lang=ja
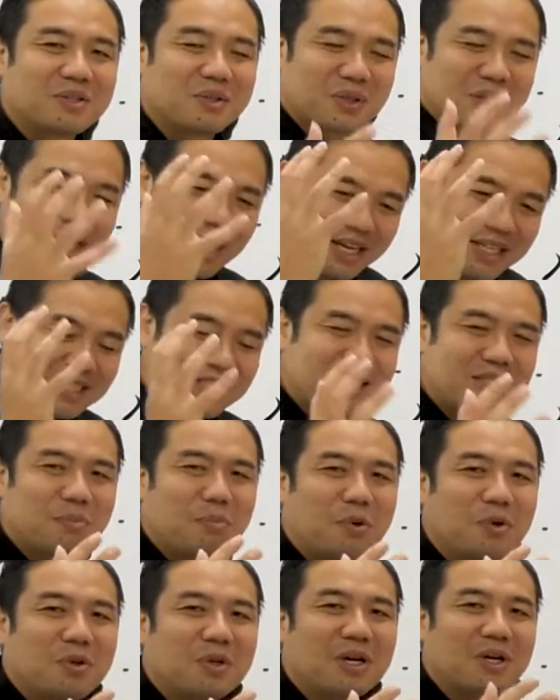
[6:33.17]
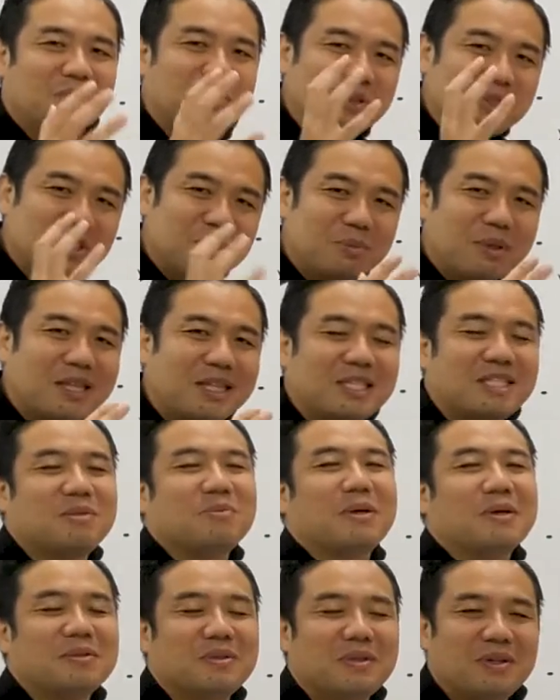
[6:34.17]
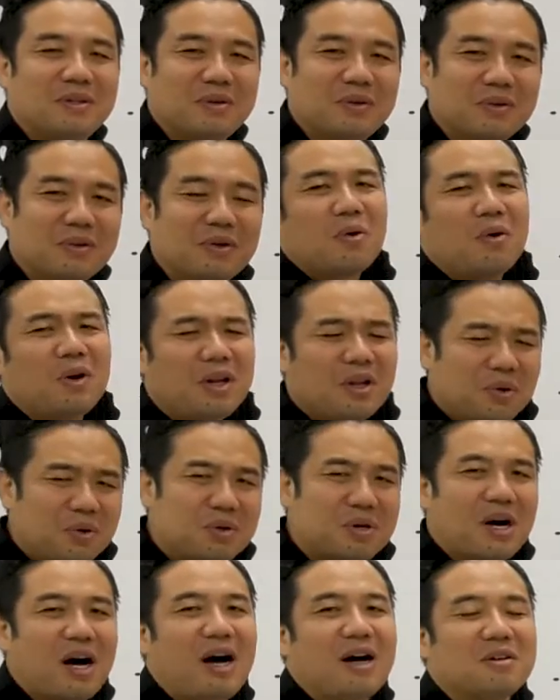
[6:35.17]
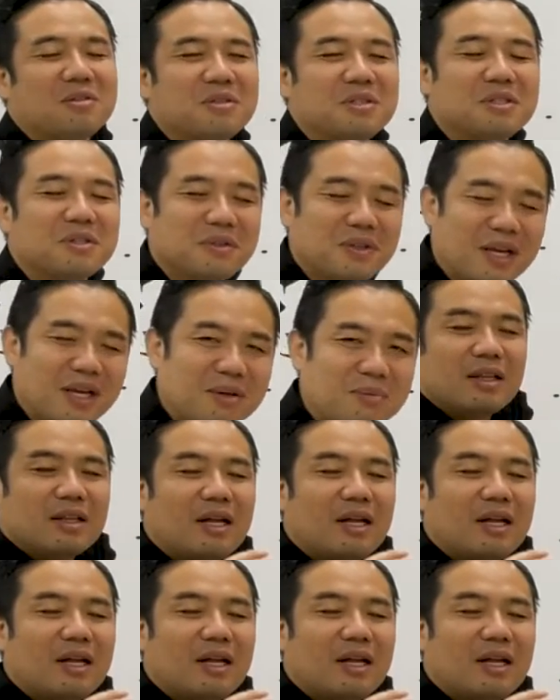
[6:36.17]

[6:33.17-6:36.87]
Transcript: その大切なポイントが薄まってしまうっていうこと。これよくあるんですよね。